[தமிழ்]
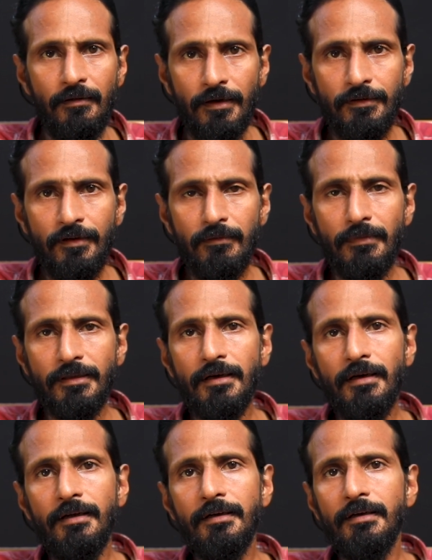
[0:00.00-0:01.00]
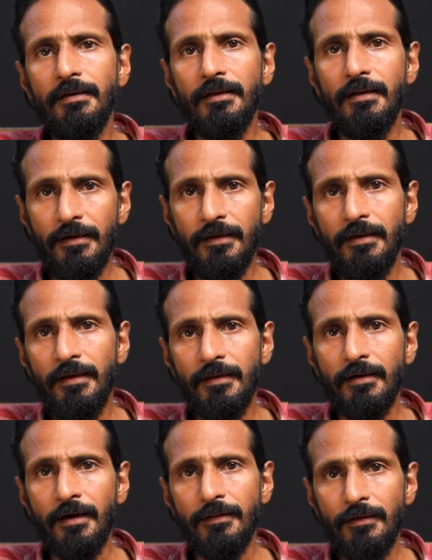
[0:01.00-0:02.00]
மற்ற மதங்களுக்கு இடையே
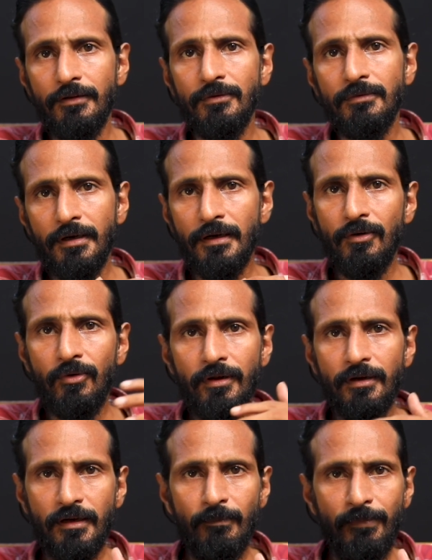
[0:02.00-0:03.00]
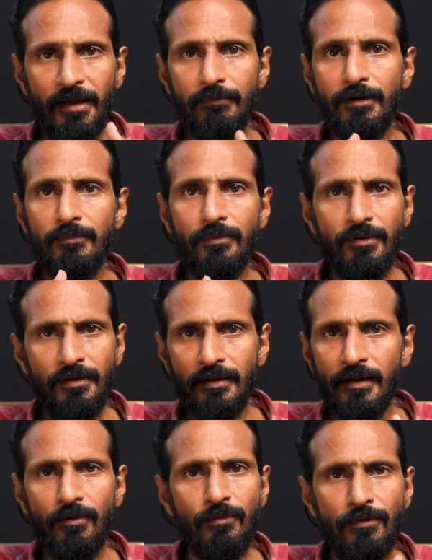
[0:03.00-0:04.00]
நடந்த யுத்தங்களோட கம்பேர் பண்ணும்பொழுது
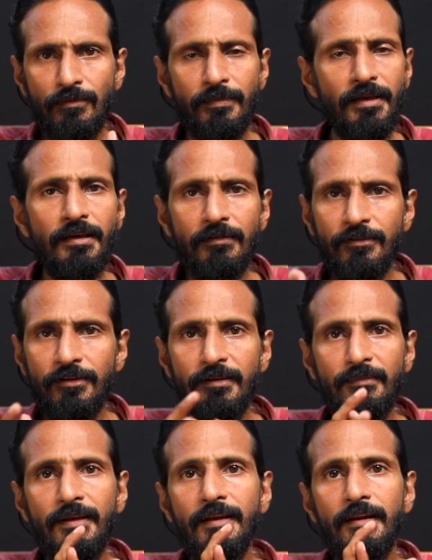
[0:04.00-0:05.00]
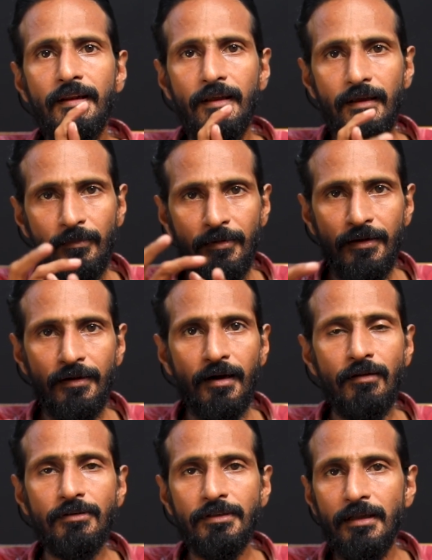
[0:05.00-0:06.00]
இதெல்லாம் ஒன்றும் பெரிய விஷயமே இல்லை அப்படின்ற
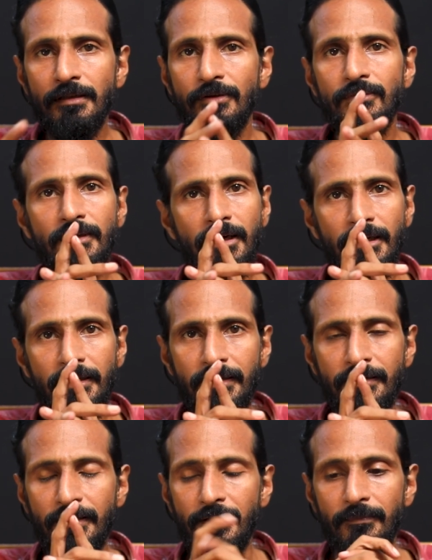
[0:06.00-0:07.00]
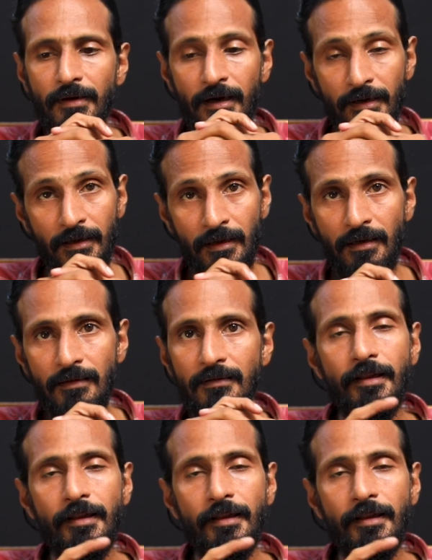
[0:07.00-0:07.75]
அளவுக்கு தான் அந்த யுத்தங்கள் இருந்தன ஆனால்